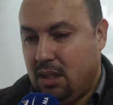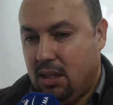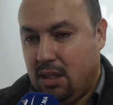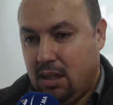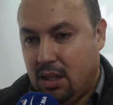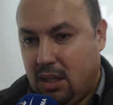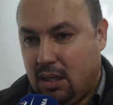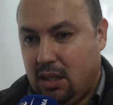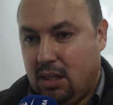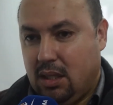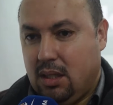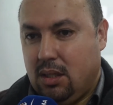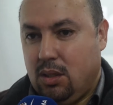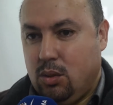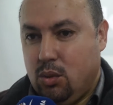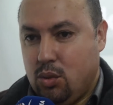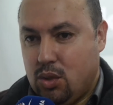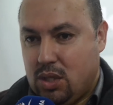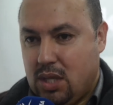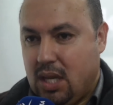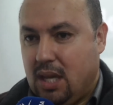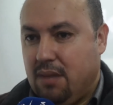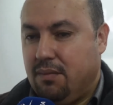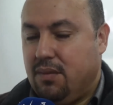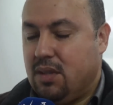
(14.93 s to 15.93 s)
يعني
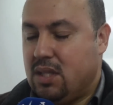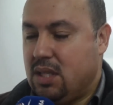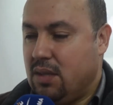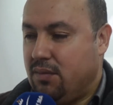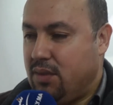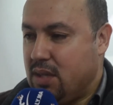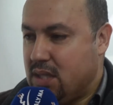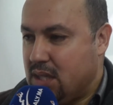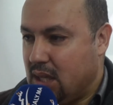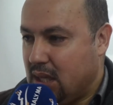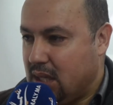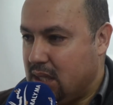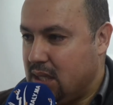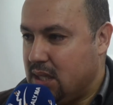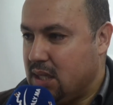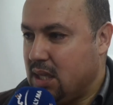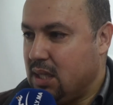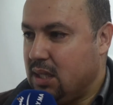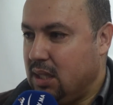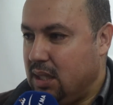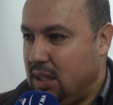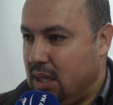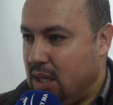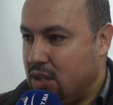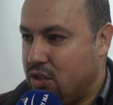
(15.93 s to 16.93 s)
يساهم في تحفيز
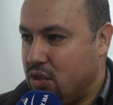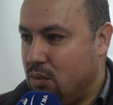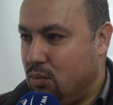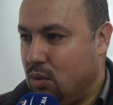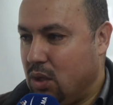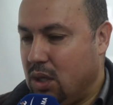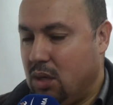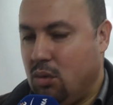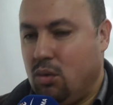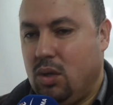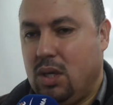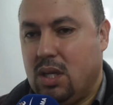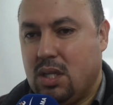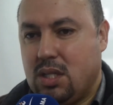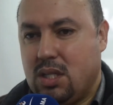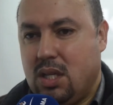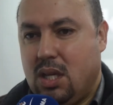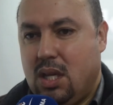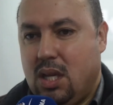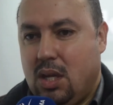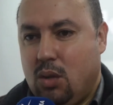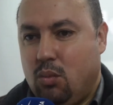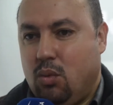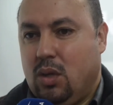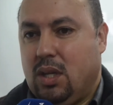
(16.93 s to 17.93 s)
الاقتصاد انعاش المقاولات
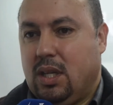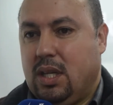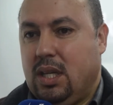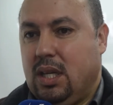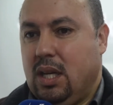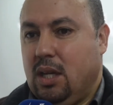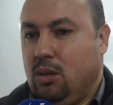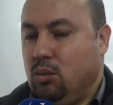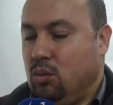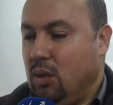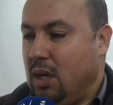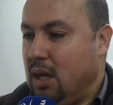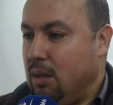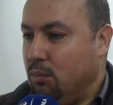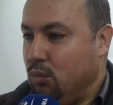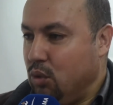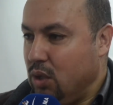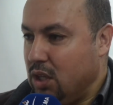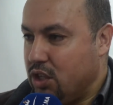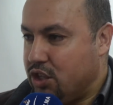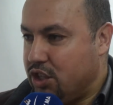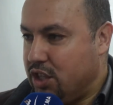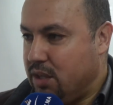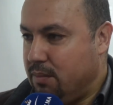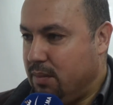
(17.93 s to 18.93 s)
ولكن عنده حموله
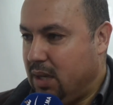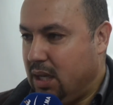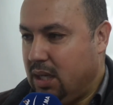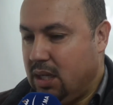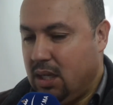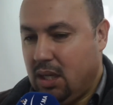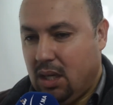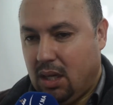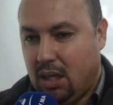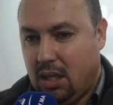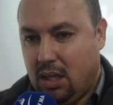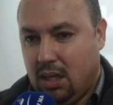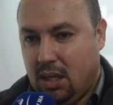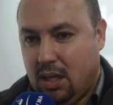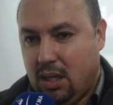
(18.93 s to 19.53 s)
اجتماعيه